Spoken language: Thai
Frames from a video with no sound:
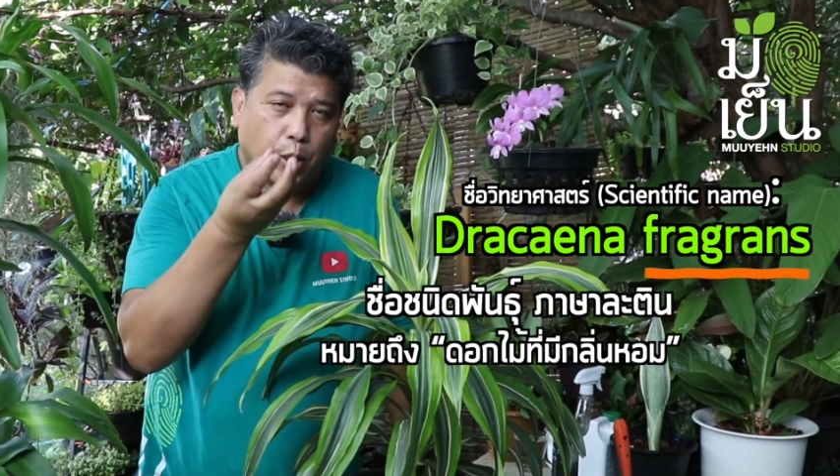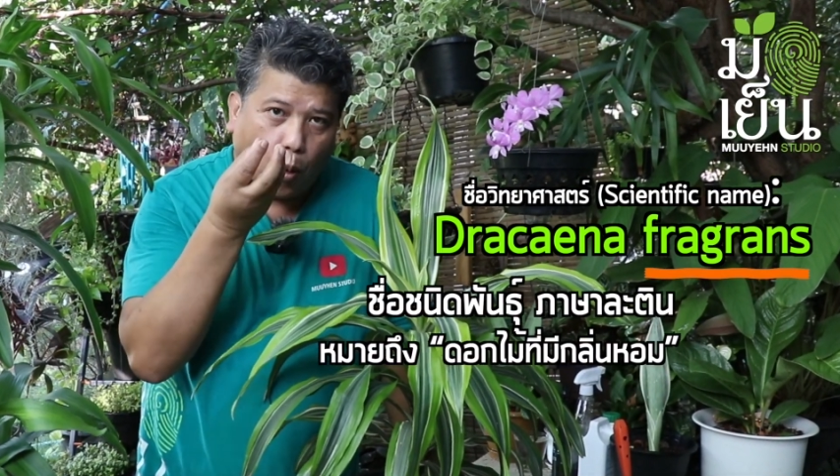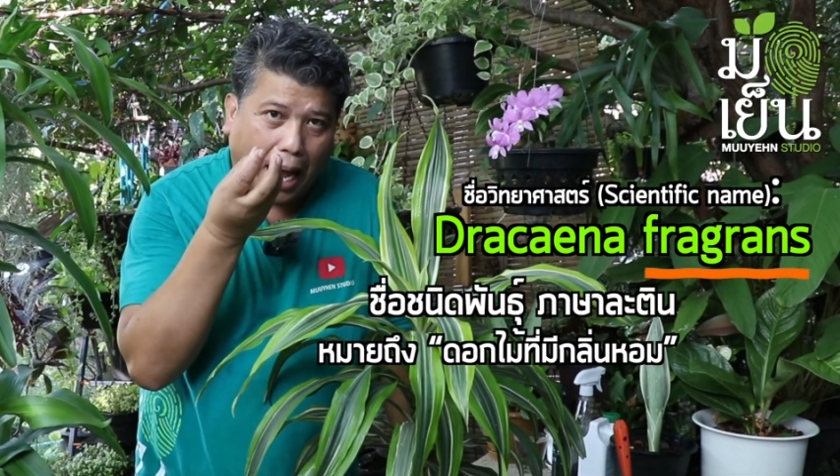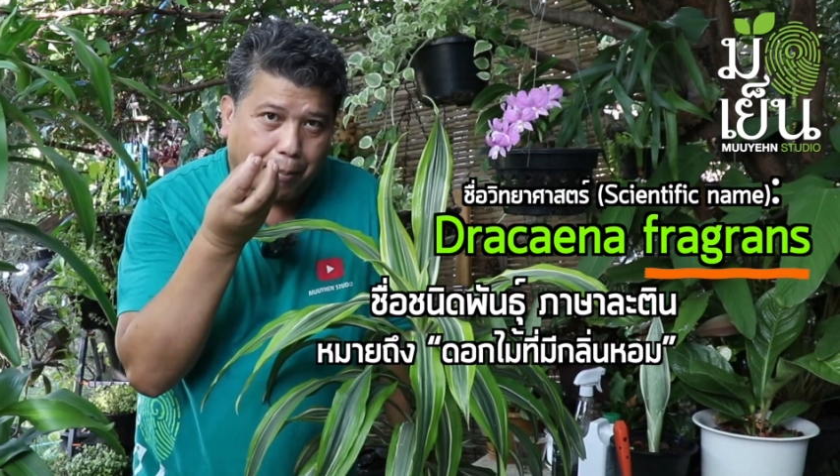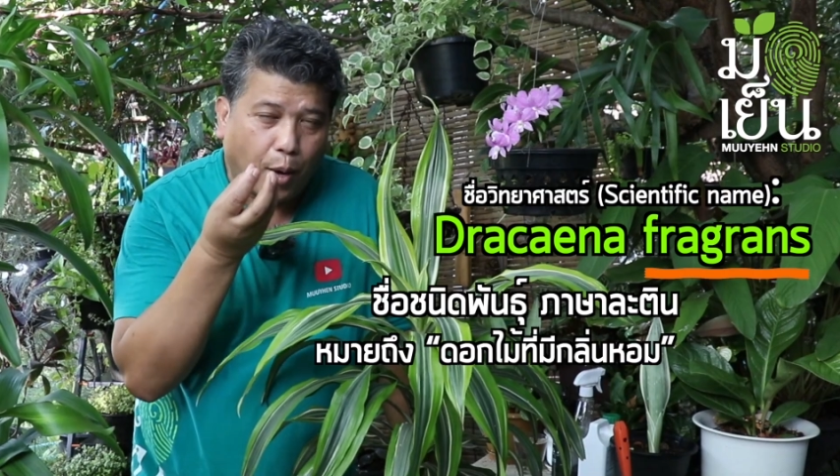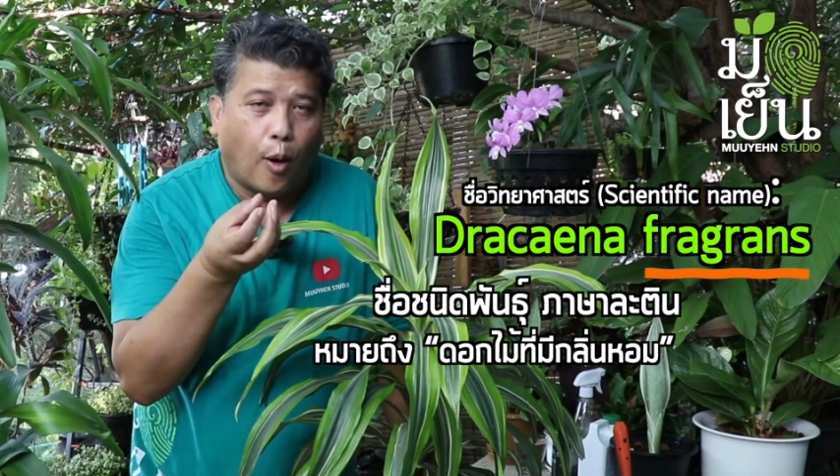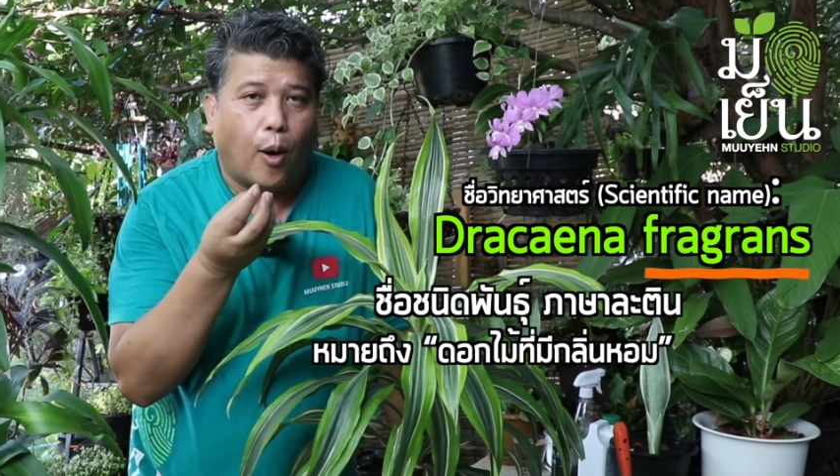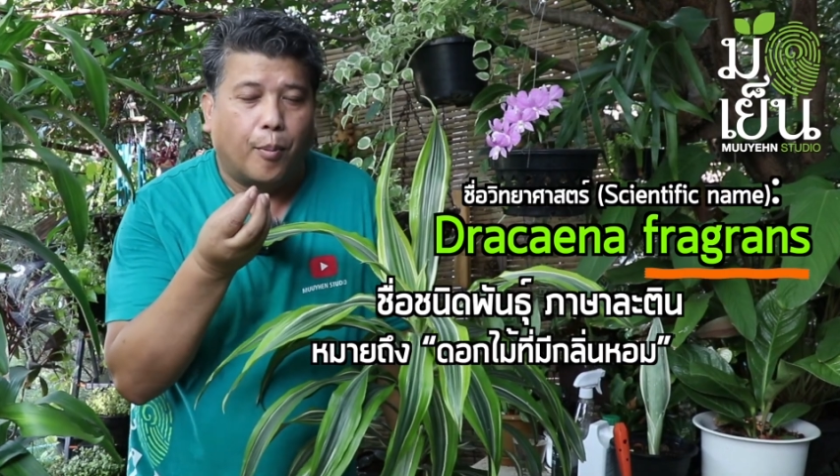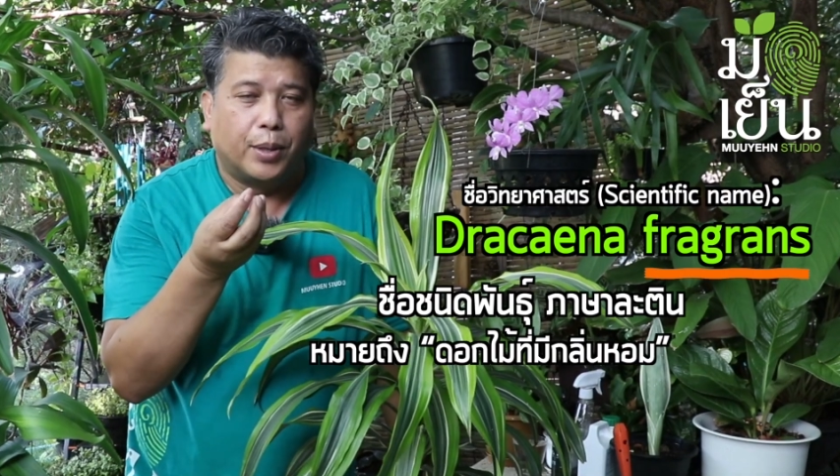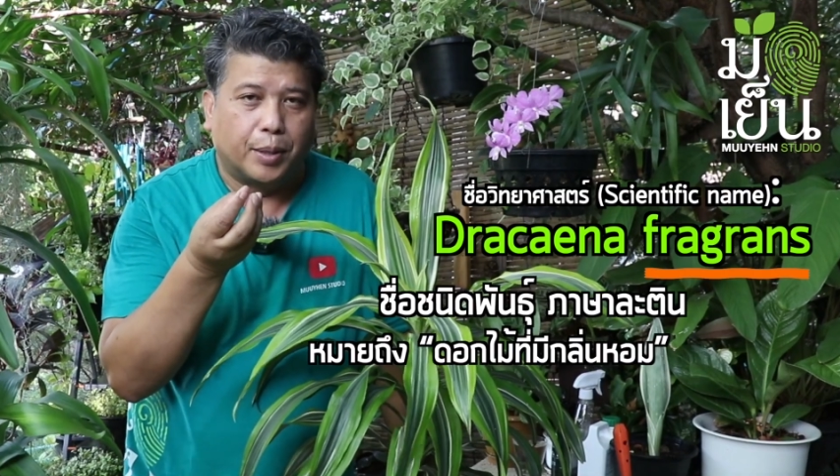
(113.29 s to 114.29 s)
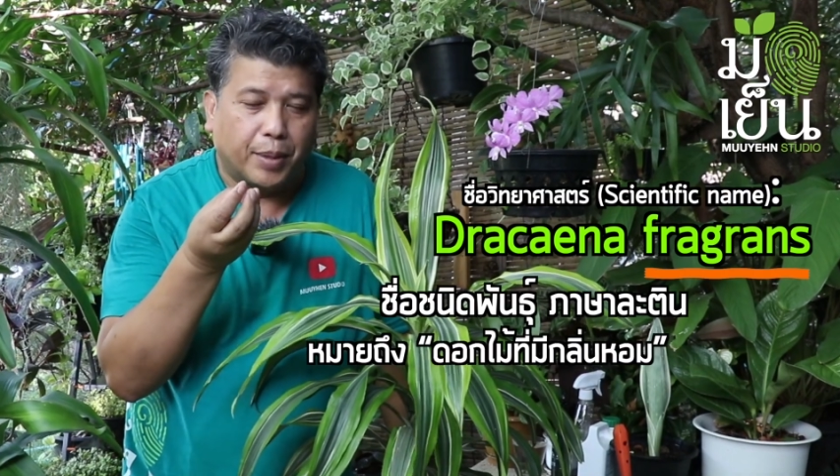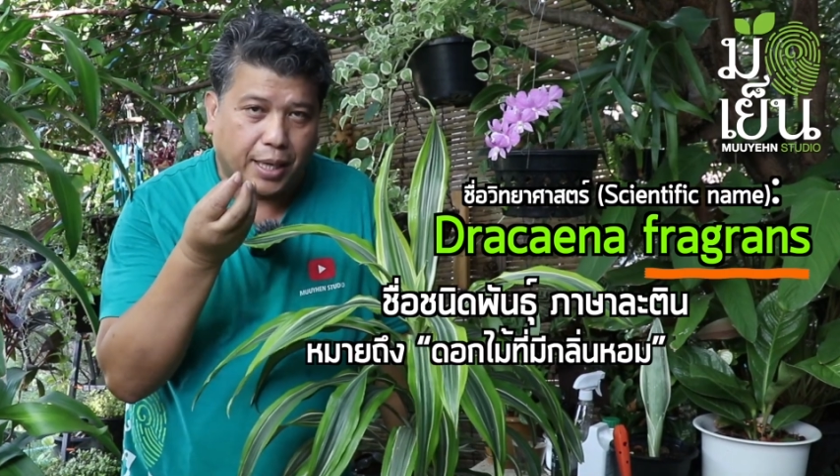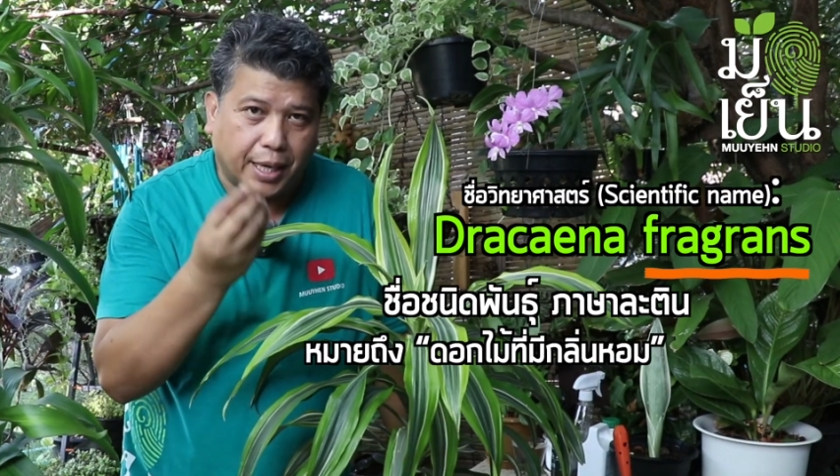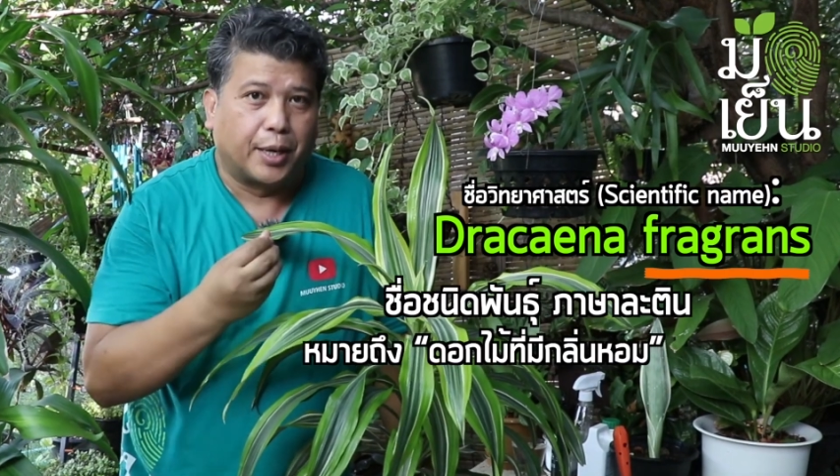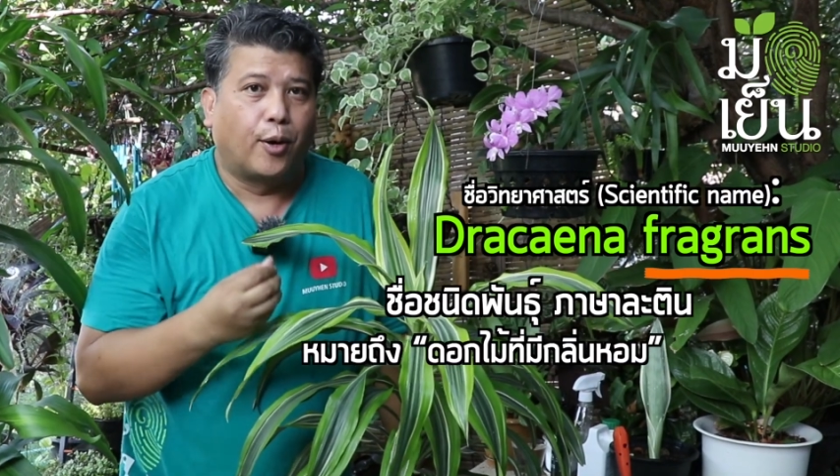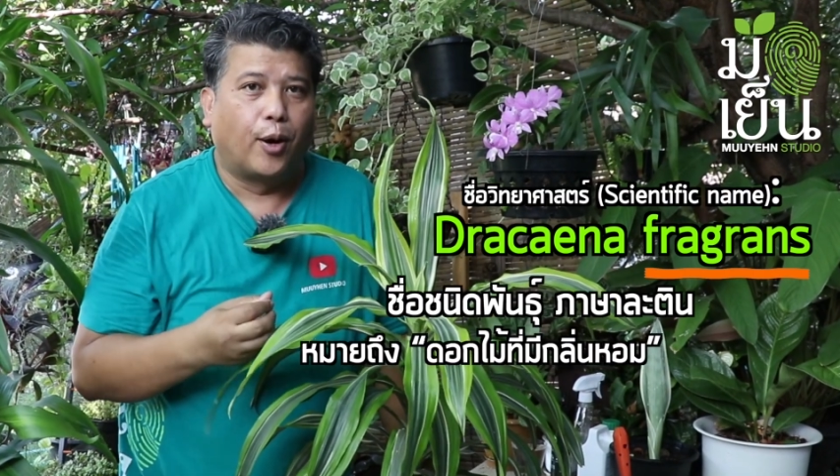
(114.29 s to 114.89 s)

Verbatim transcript: ความหอมหรือมีกลิ่น